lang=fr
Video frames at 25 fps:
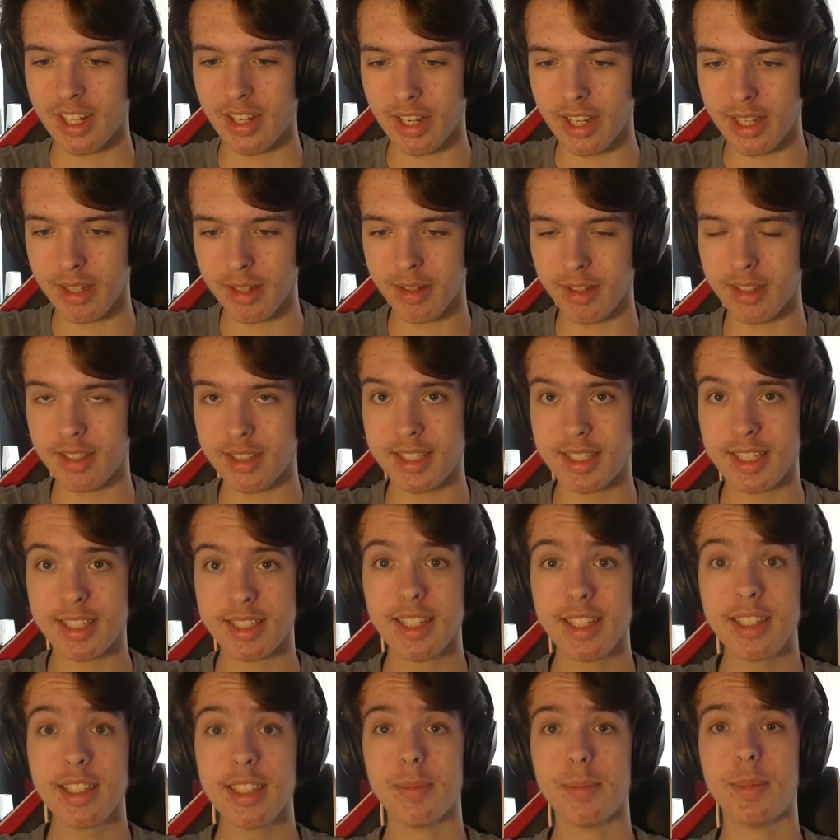Ouais, c'est
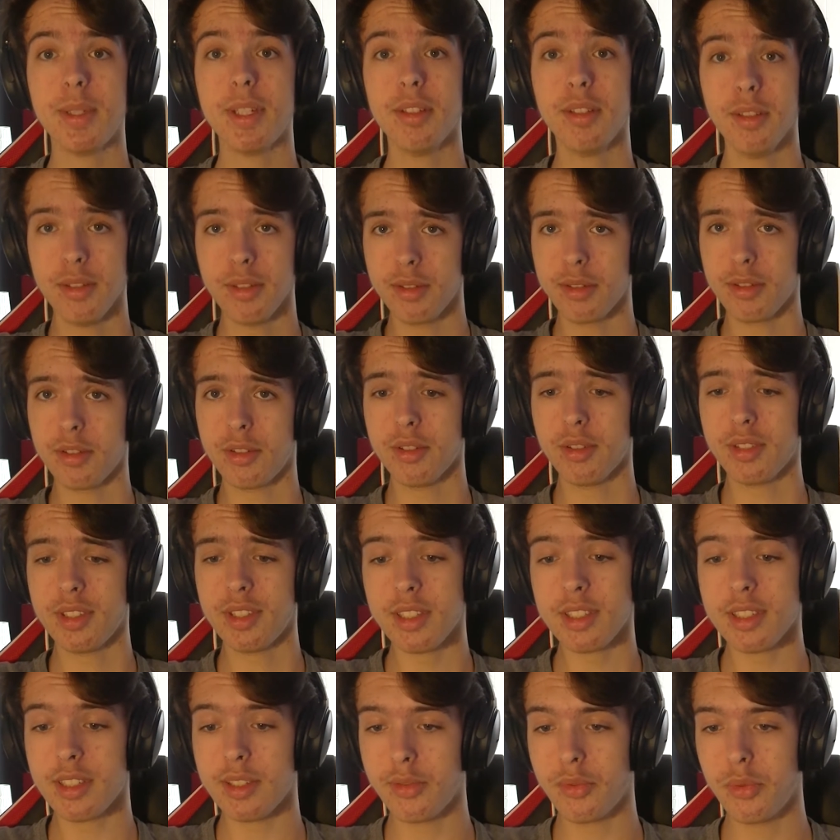ça qui est bien dans ce jeu aussi,
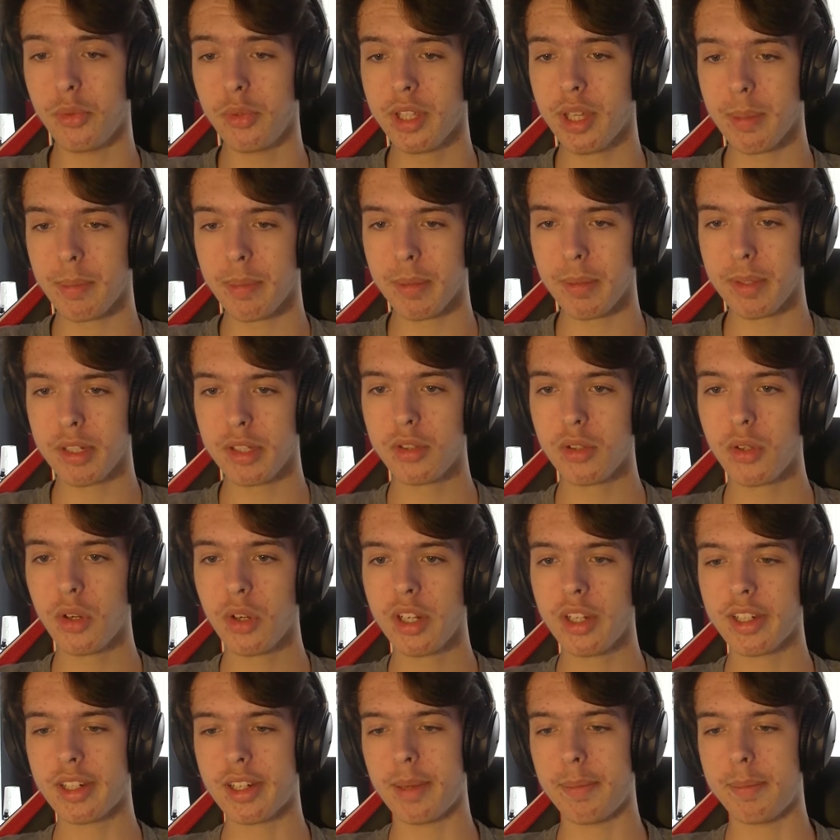c'est vu qu'il y a pas mal de
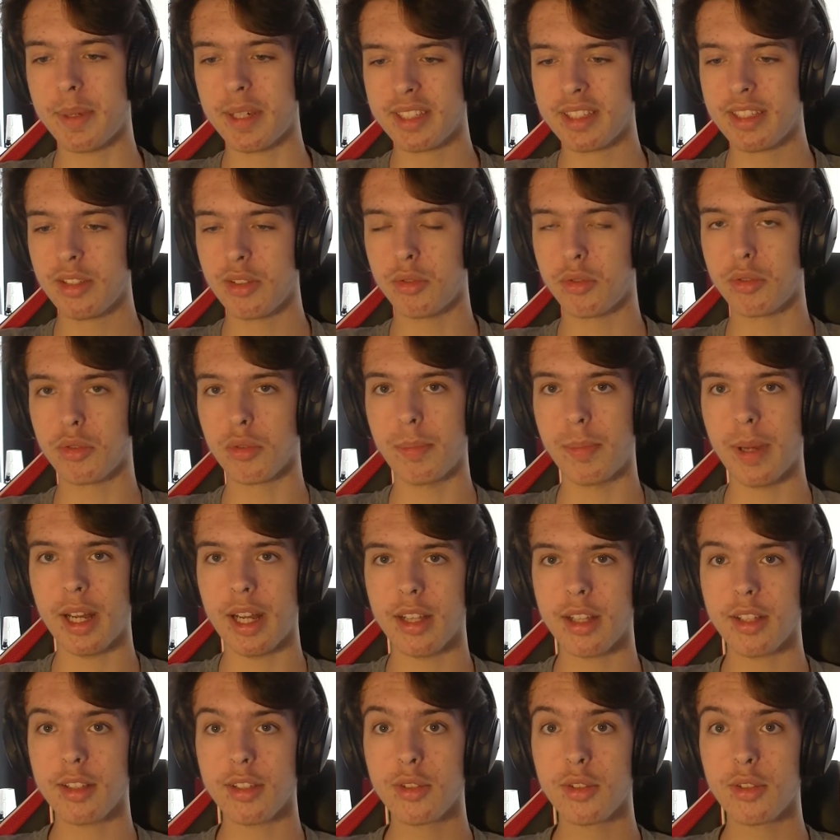rôles et que les parties ne sont pas